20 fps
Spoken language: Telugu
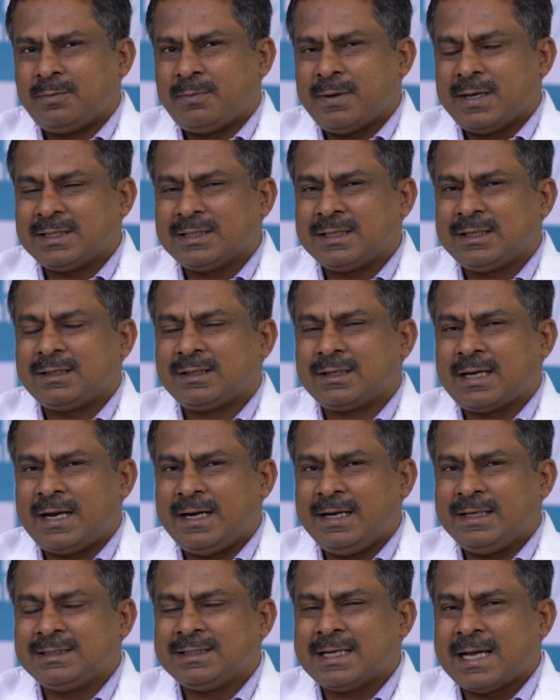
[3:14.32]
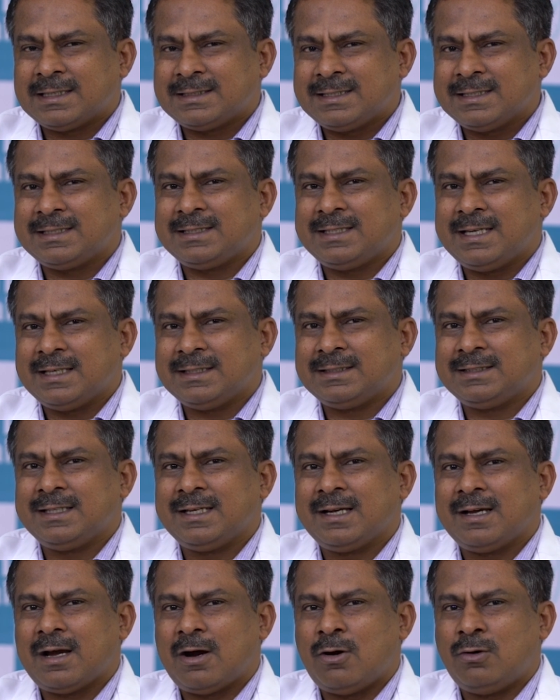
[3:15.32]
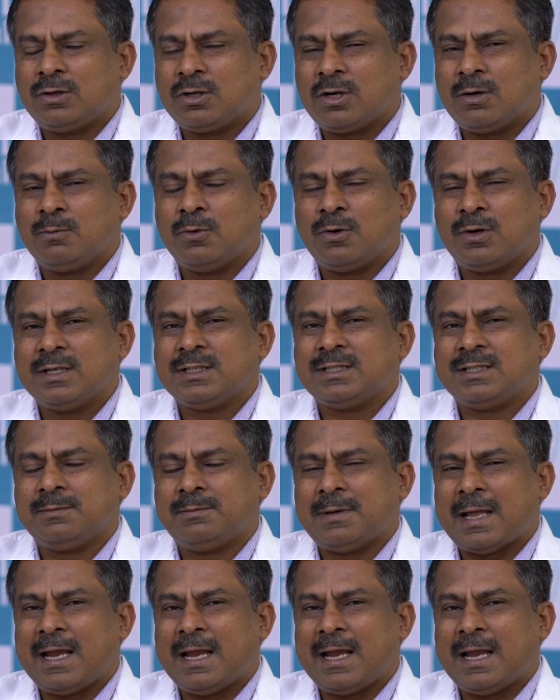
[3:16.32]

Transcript: పేషెంట్ కండిషన్ అసెస్ చేసి అవుట్కమ్ గురించి